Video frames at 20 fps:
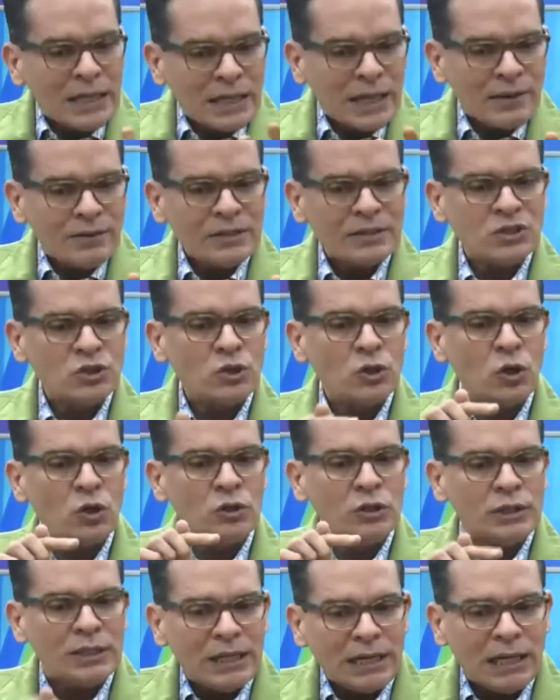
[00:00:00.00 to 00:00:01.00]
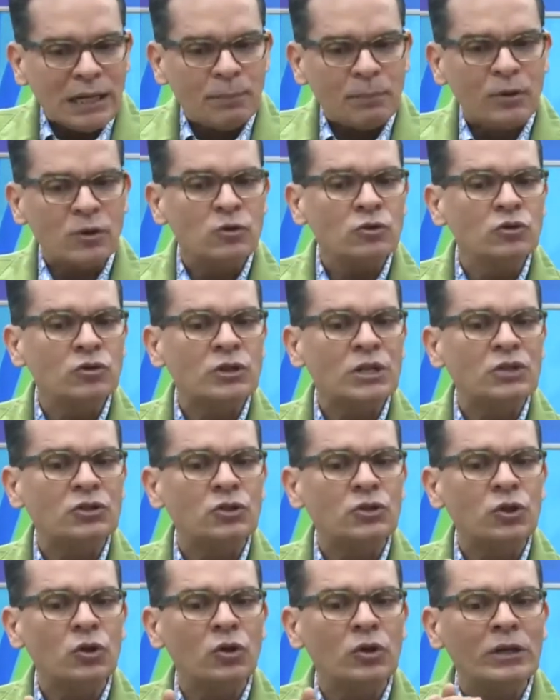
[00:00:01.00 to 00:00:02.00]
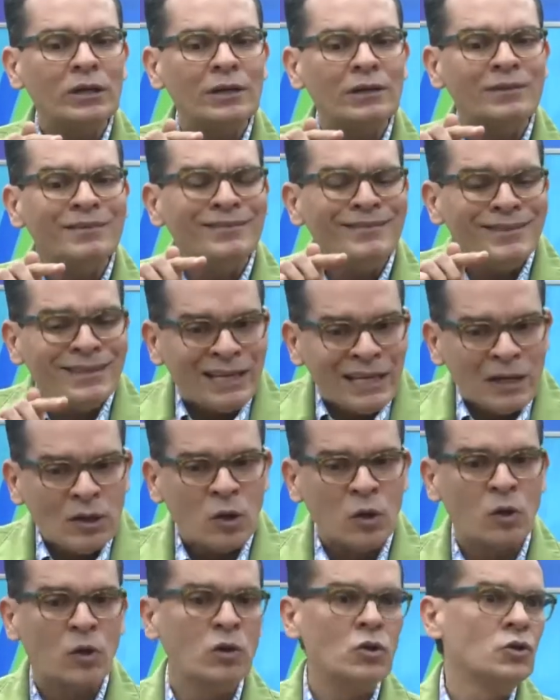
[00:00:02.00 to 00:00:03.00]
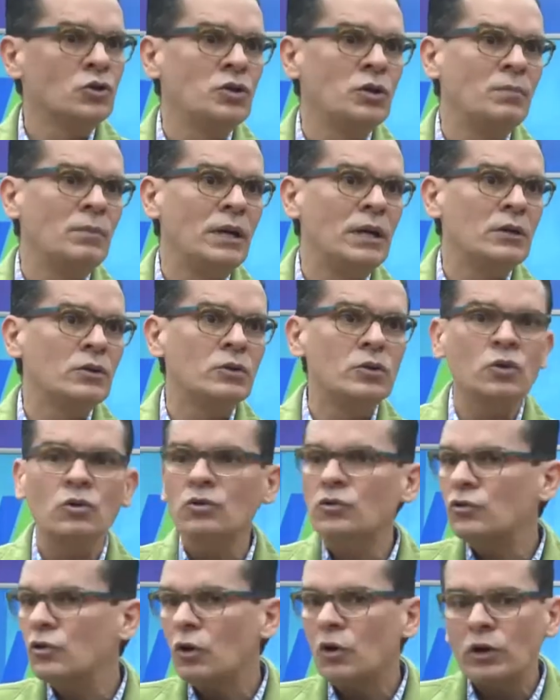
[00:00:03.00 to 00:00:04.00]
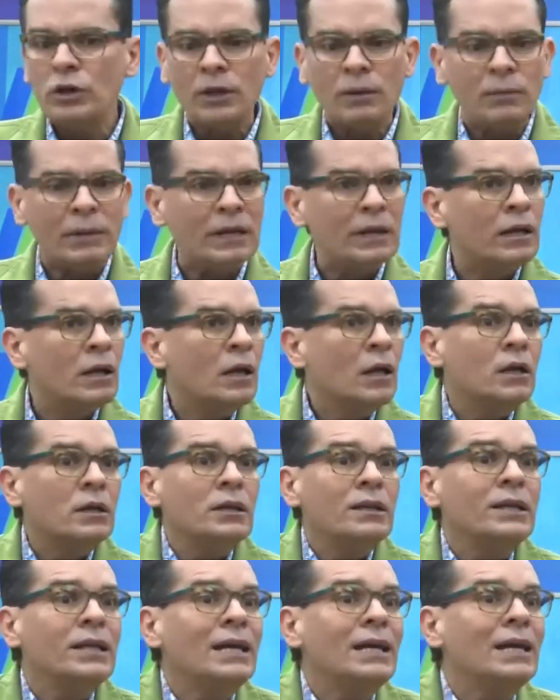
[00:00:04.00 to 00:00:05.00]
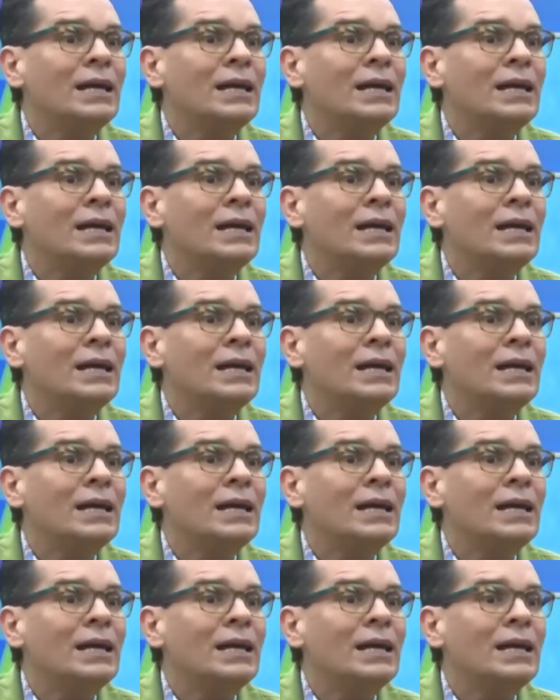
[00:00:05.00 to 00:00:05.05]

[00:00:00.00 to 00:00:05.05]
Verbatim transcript: la dicción, ni la pronunciación, ni los conocimientos. Ni la vocación. Ni